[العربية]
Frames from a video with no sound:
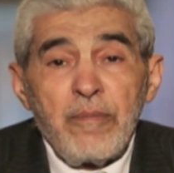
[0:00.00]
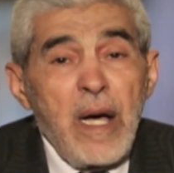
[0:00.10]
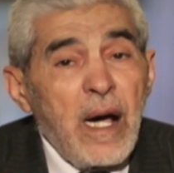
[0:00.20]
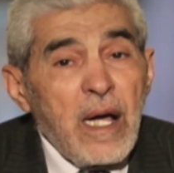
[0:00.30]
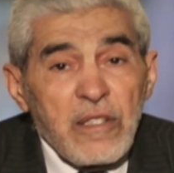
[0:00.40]

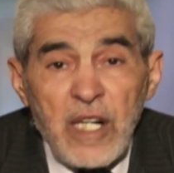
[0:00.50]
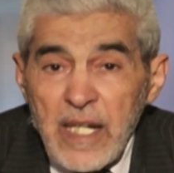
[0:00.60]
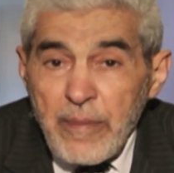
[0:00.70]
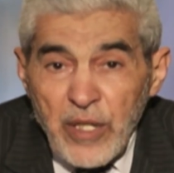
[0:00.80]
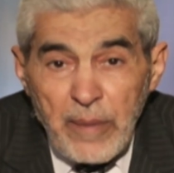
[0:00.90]
ما
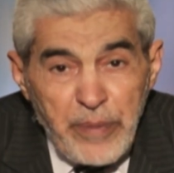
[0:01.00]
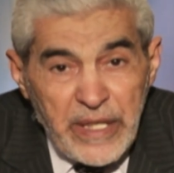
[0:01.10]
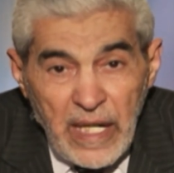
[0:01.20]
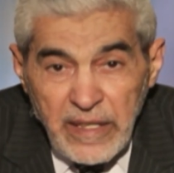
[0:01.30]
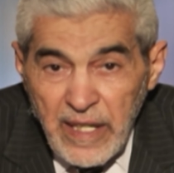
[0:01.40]
غرك
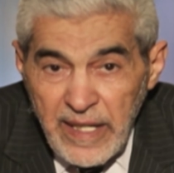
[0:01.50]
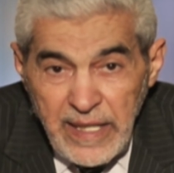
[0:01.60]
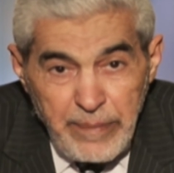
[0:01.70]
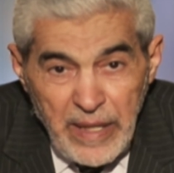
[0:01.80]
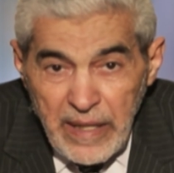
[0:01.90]
بربك
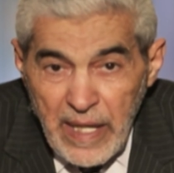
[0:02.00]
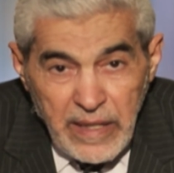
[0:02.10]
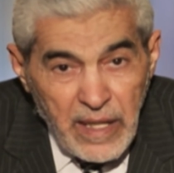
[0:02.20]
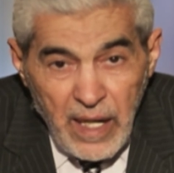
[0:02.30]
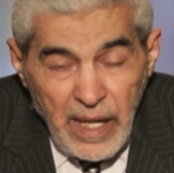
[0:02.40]
الكريم
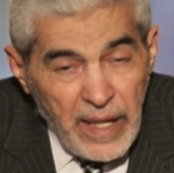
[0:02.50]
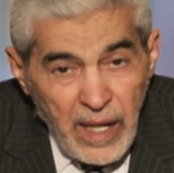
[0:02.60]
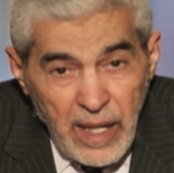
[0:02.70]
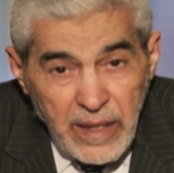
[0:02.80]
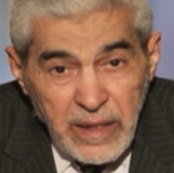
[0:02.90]
الذي
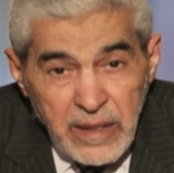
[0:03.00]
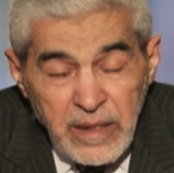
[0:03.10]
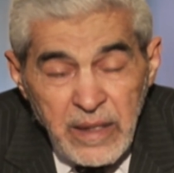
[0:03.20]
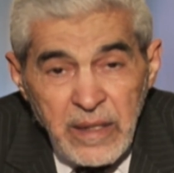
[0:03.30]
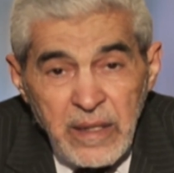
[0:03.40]
خلقك
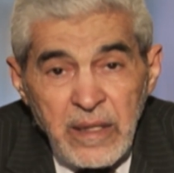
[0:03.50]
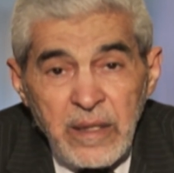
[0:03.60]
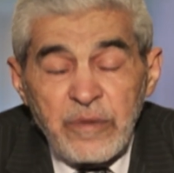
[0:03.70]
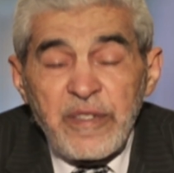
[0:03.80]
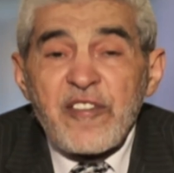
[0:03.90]

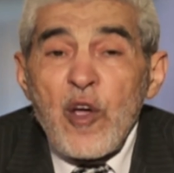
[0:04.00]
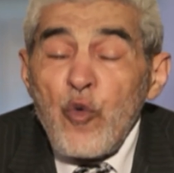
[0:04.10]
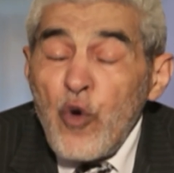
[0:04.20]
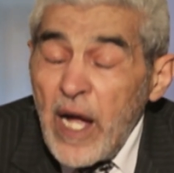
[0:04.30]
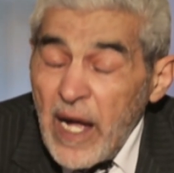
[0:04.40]

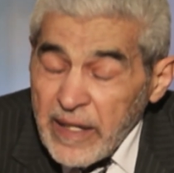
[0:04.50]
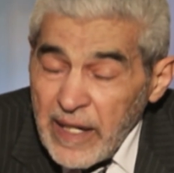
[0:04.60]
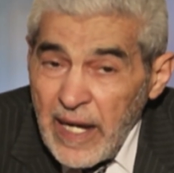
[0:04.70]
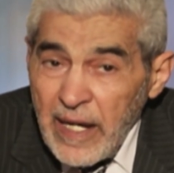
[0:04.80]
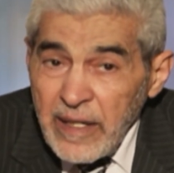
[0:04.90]

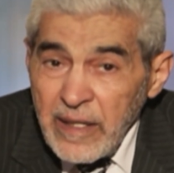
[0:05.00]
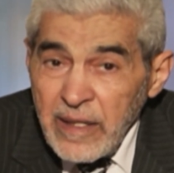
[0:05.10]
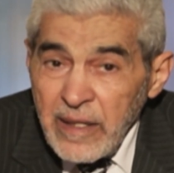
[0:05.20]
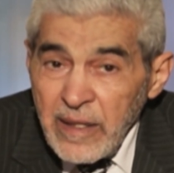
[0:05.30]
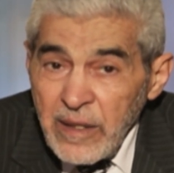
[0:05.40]
فسواك
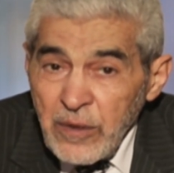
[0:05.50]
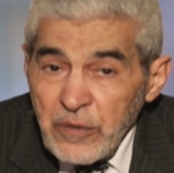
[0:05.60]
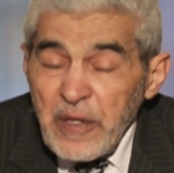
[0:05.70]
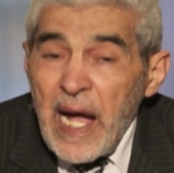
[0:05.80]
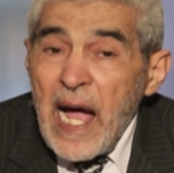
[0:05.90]

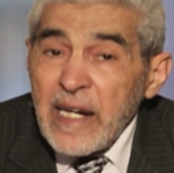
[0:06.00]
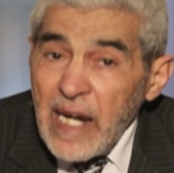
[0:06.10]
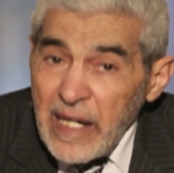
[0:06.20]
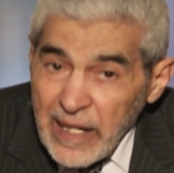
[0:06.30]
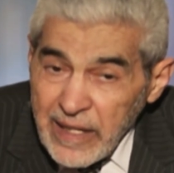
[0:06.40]

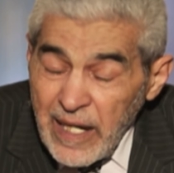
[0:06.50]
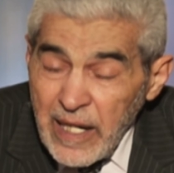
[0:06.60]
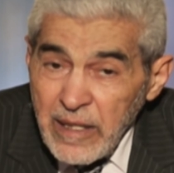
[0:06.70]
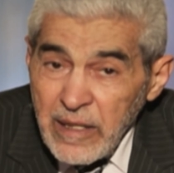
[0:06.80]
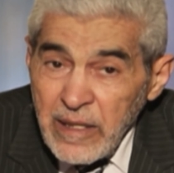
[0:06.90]

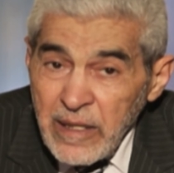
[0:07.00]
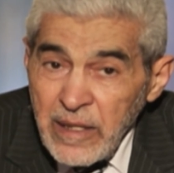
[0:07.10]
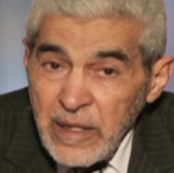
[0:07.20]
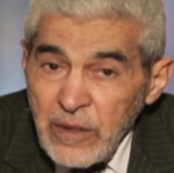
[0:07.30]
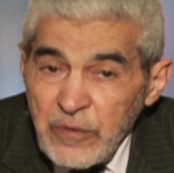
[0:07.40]
فعدلك
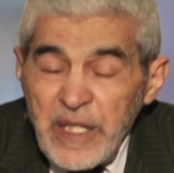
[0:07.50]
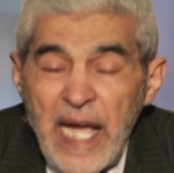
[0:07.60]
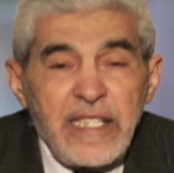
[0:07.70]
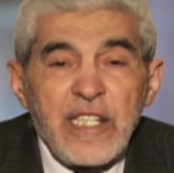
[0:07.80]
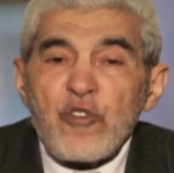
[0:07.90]

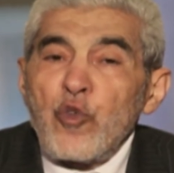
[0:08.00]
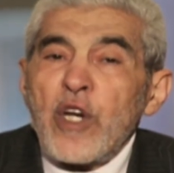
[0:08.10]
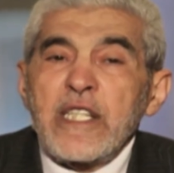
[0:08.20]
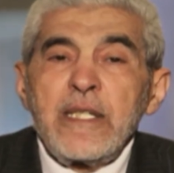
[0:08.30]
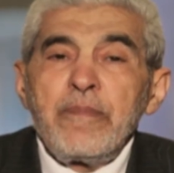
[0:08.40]
في اي
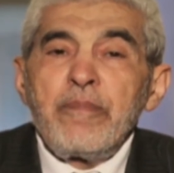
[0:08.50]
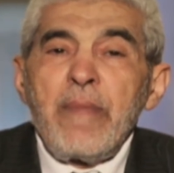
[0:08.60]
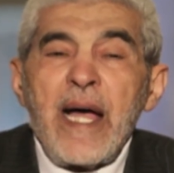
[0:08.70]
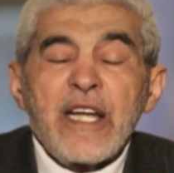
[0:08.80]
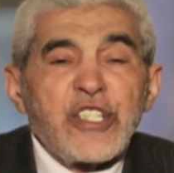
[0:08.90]
صوره
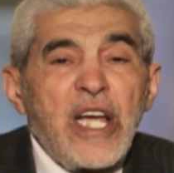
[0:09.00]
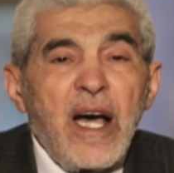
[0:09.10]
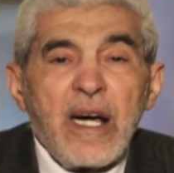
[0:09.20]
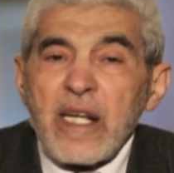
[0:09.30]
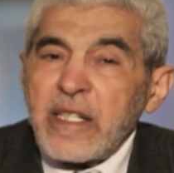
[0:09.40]
ما
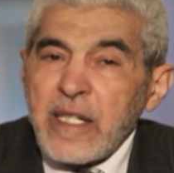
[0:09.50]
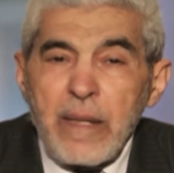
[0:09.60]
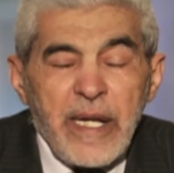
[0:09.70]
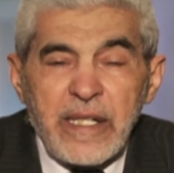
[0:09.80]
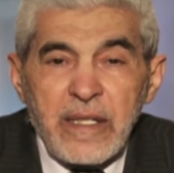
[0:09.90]
شاء
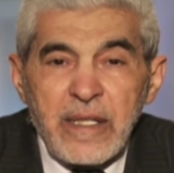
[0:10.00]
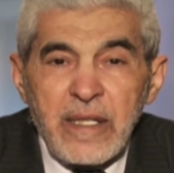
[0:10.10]
ركبك